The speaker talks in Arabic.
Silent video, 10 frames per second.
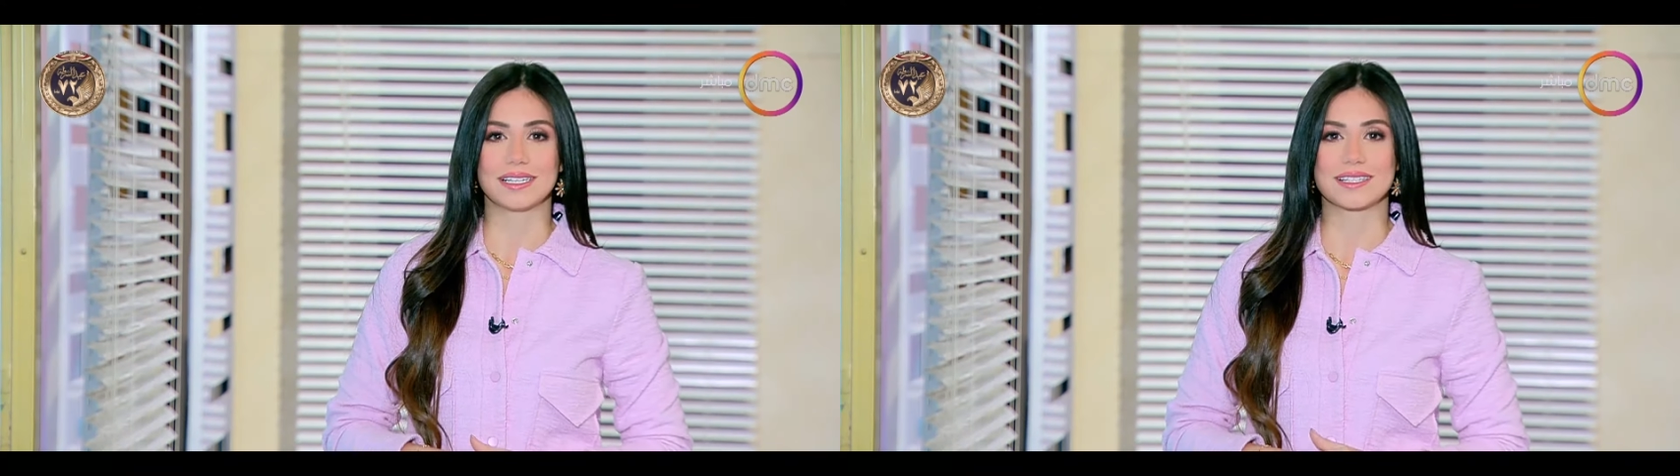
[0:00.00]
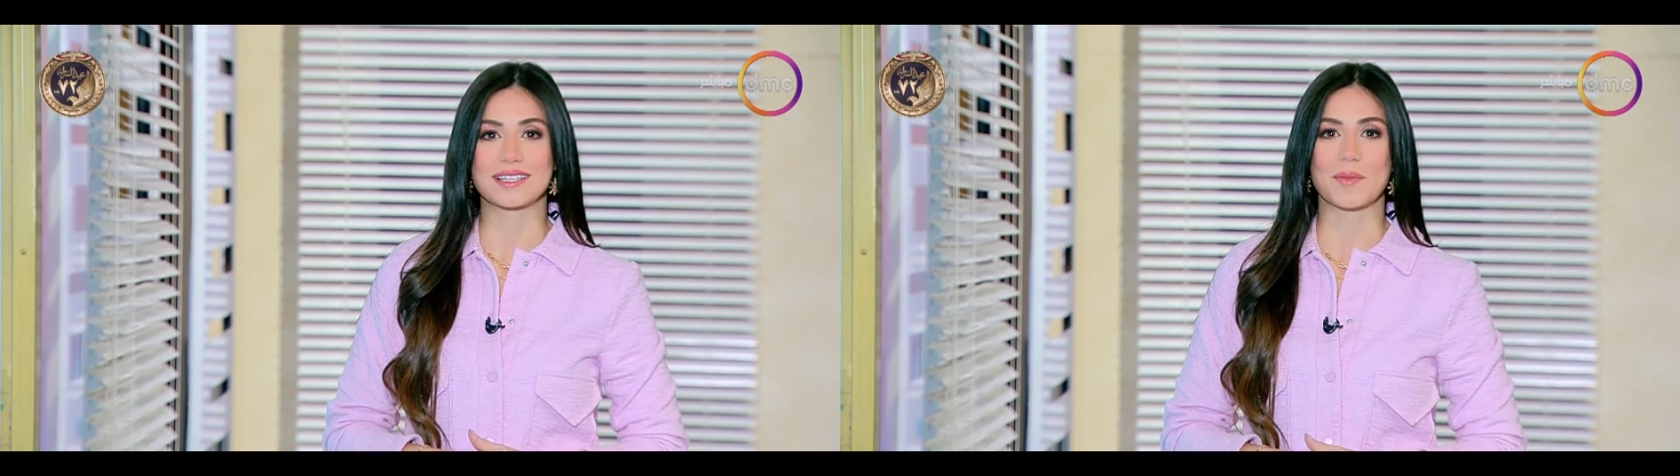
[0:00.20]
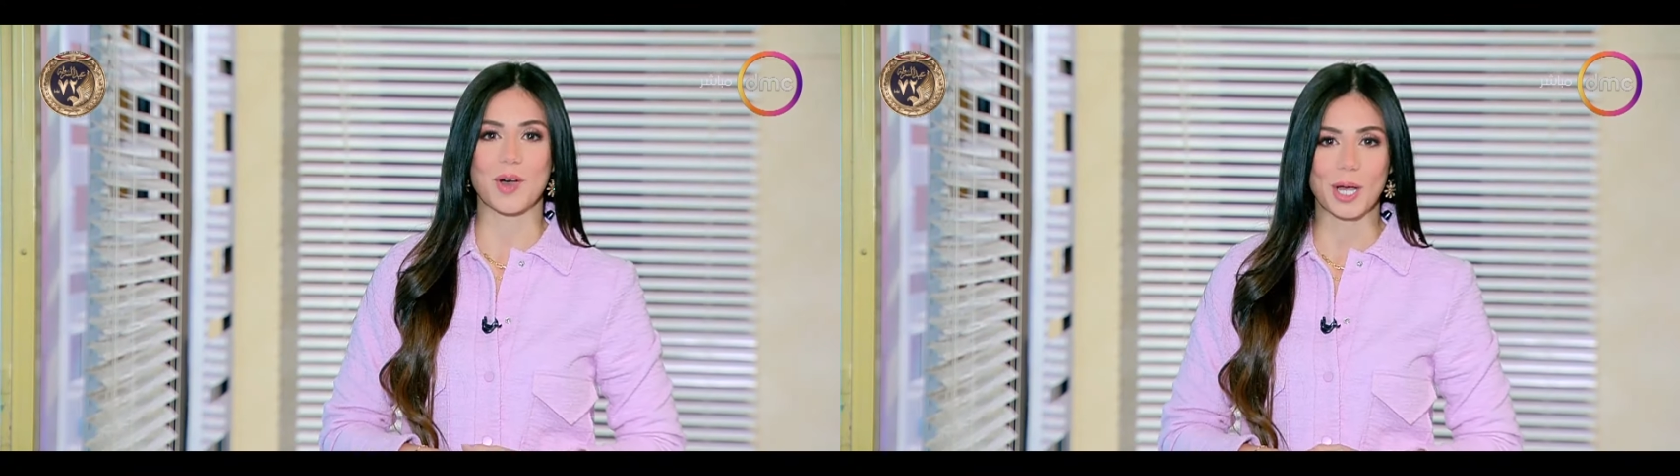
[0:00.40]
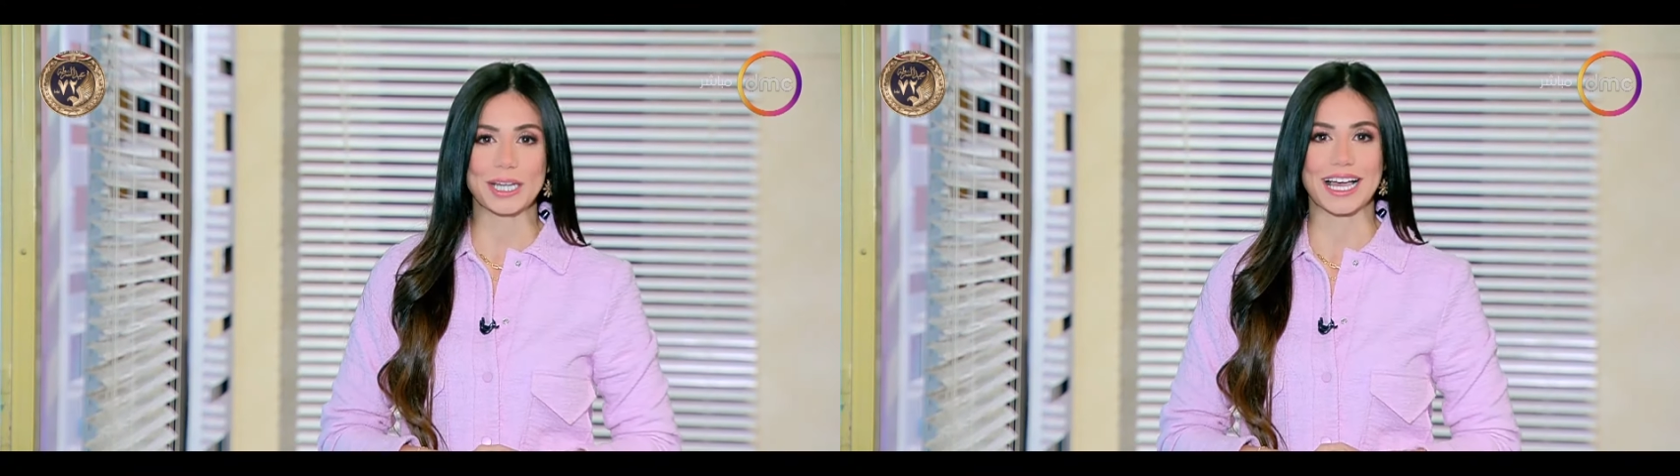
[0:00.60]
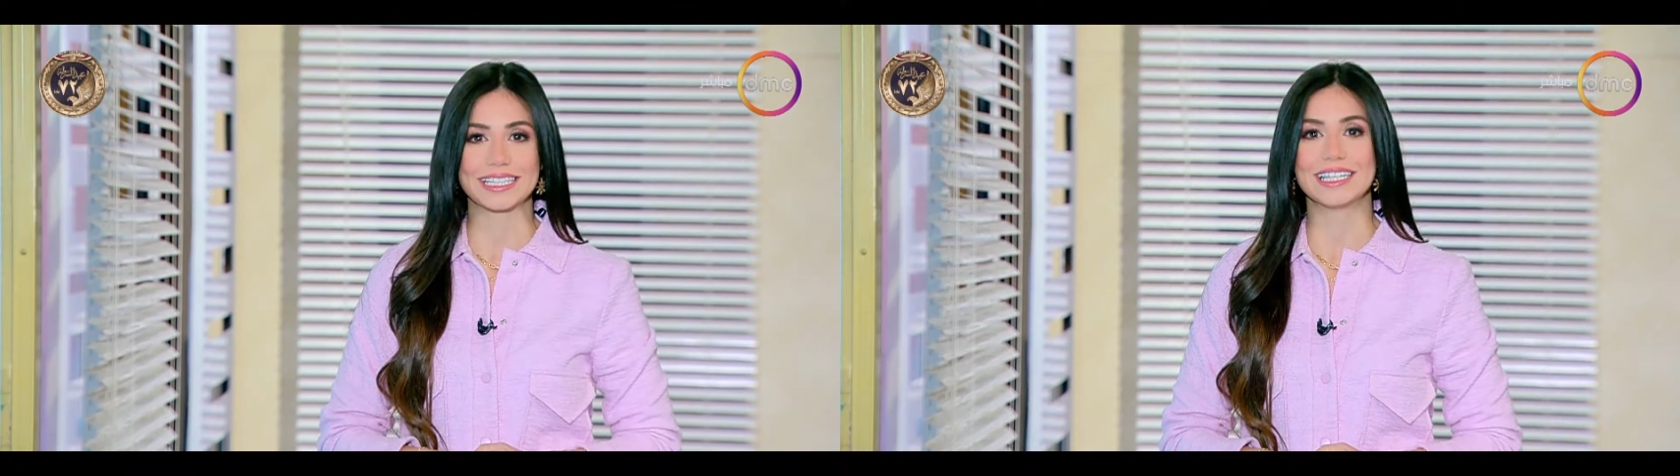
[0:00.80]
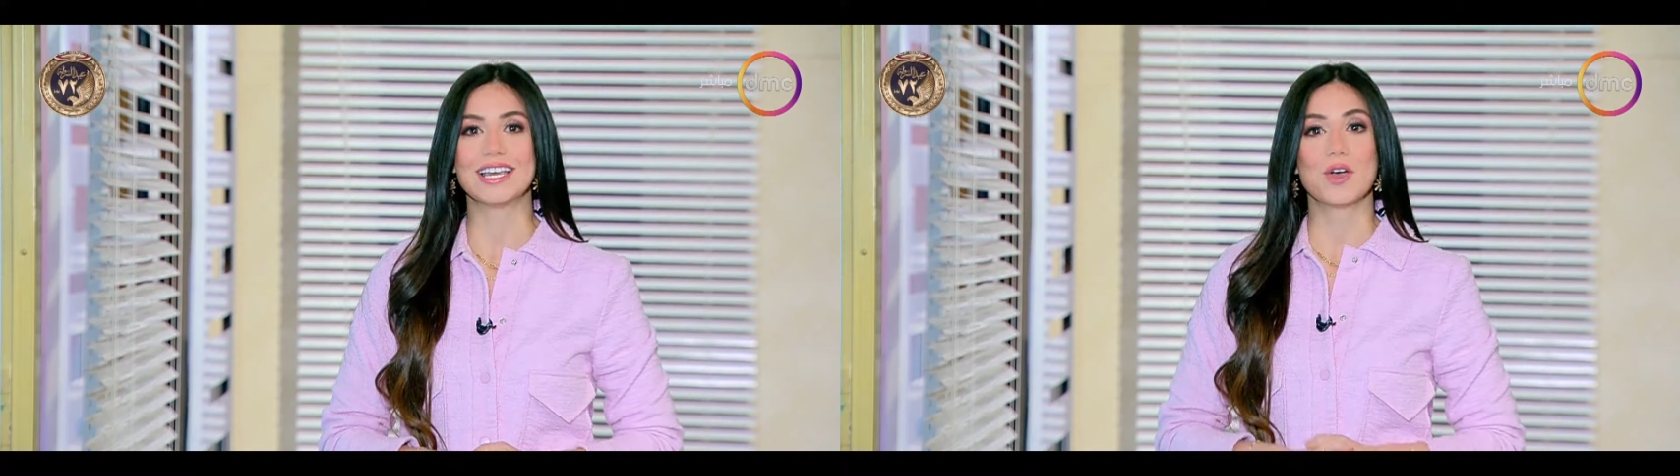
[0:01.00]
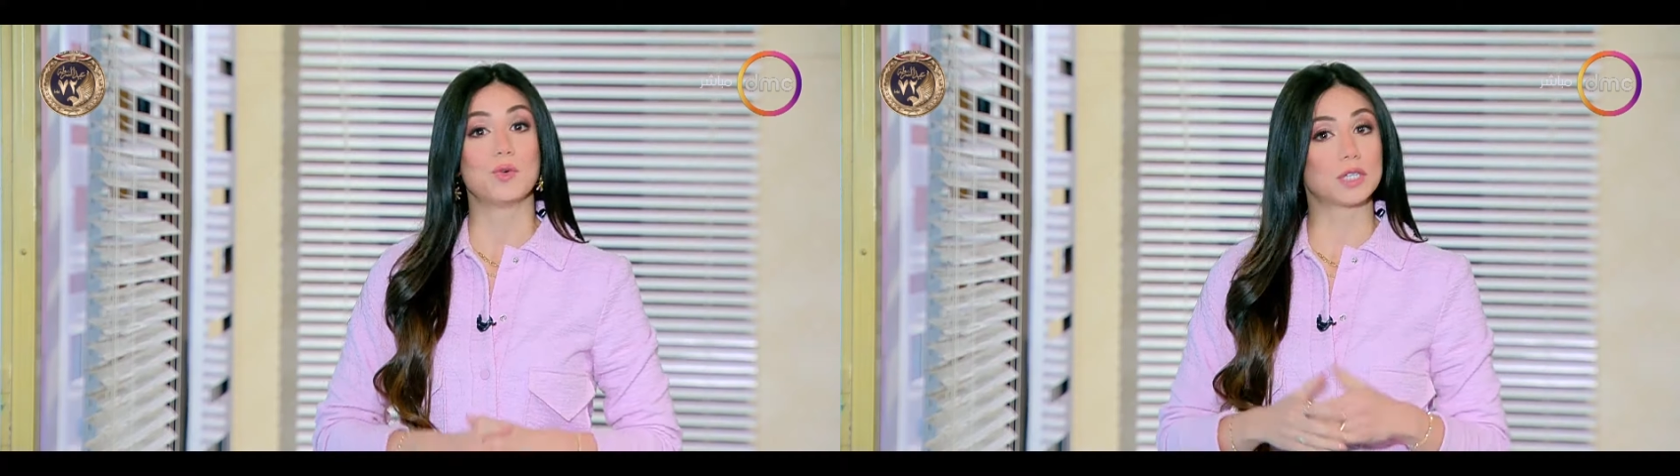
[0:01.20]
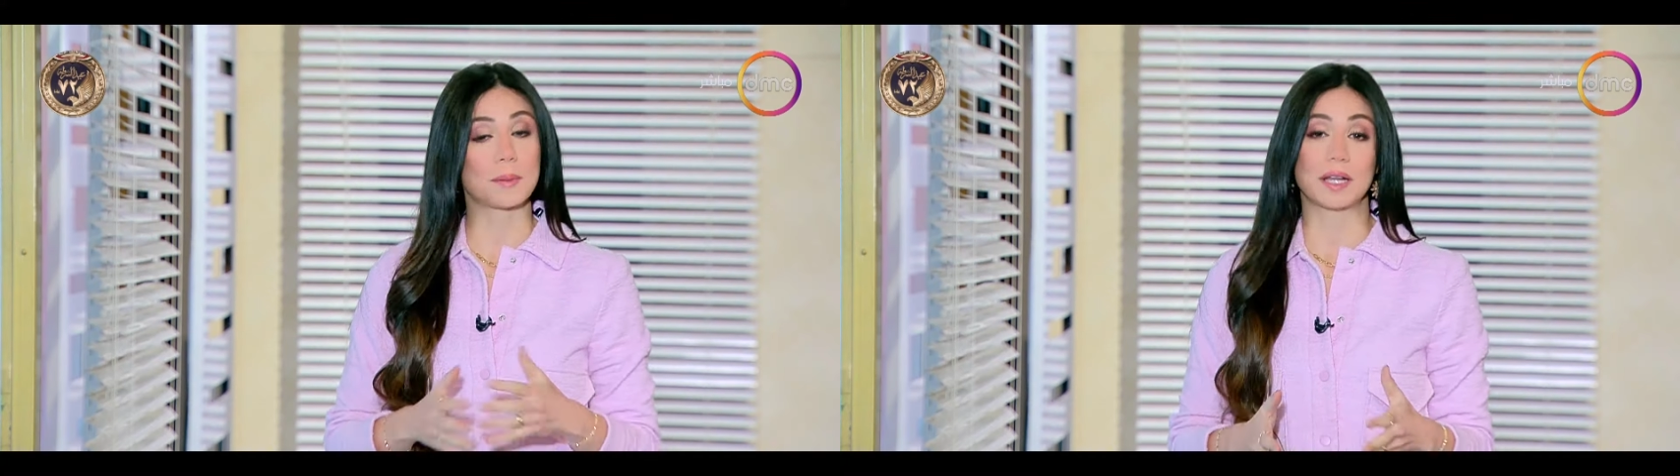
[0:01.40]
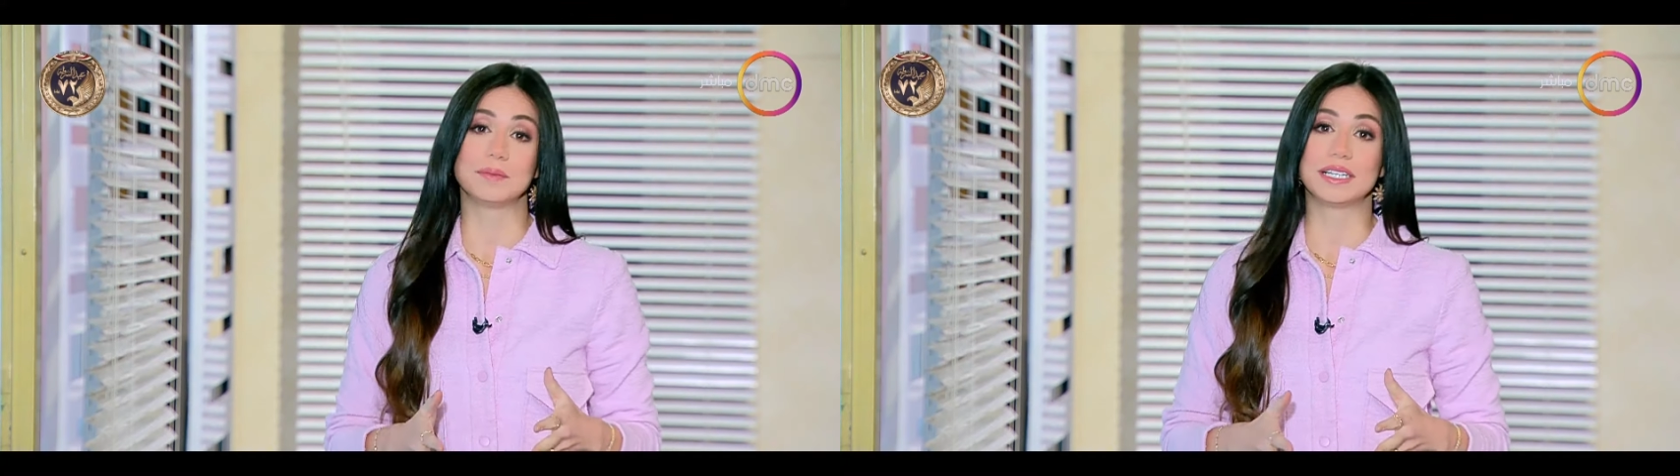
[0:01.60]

الصباح يعني وطبعا